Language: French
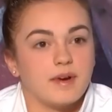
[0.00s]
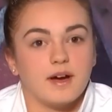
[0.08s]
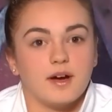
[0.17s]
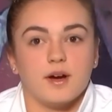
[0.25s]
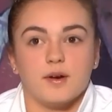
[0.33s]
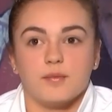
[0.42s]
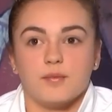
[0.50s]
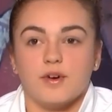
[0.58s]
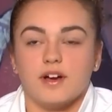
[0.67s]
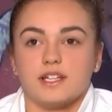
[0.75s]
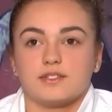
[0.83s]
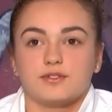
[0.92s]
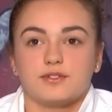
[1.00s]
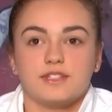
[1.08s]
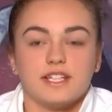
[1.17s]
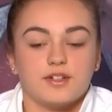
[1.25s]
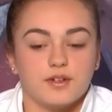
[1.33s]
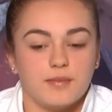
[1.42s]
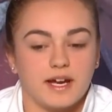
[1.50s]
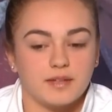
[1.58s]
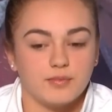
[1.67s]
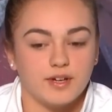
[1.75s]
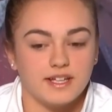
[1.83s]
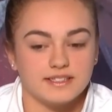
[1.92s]
Bah moi, étant donné que
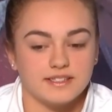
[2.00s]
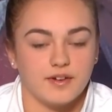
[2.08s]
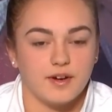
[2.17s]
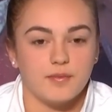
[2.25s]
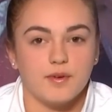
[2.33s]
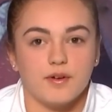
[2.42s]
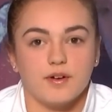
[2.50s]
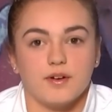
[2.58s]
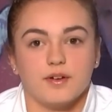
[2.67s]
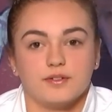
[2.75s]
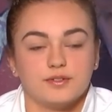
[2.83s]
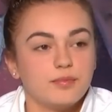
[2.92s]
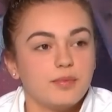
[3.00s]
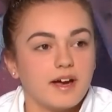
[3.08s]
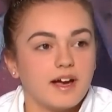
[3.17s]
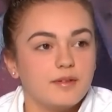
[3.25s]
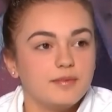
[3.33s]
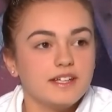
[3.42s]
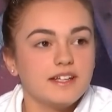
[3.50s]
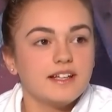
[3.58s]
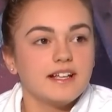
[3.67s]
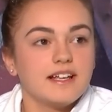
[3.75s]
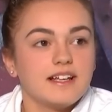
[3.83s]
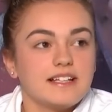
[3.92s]
Marine Boyer, c'est vraiment une super amie.
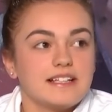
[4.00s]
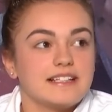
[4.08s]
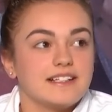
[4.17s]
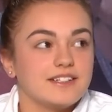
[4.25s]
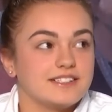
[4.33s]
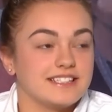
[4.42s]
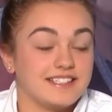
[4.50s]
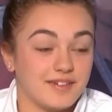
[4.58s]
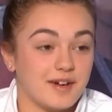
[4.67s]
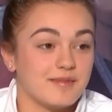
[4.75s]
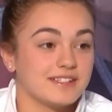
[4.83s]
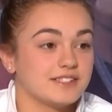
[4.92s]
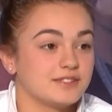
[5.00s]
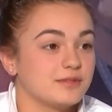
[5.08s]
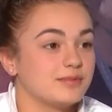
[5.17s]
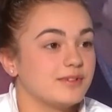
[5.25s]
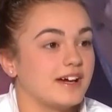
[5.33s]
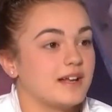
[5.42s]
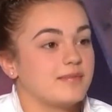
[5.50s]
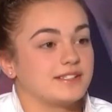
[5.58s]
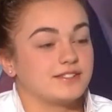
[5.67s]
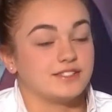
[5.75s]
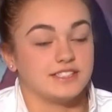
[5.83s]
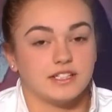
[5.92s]
J'étais vraiment déçue pour elle
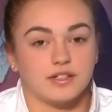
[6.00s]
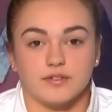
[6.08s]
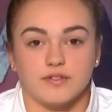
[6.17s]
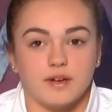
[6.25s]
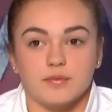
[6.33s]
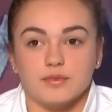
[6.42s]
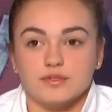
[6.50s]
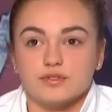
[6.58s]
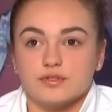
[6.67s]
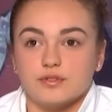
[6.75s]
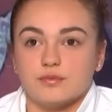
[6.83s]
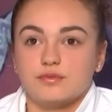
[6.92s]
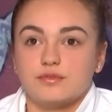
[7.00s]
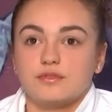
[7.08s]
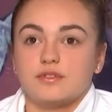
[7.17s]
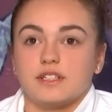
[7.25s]
parce que j'y cru vraiment jusqu'au bout.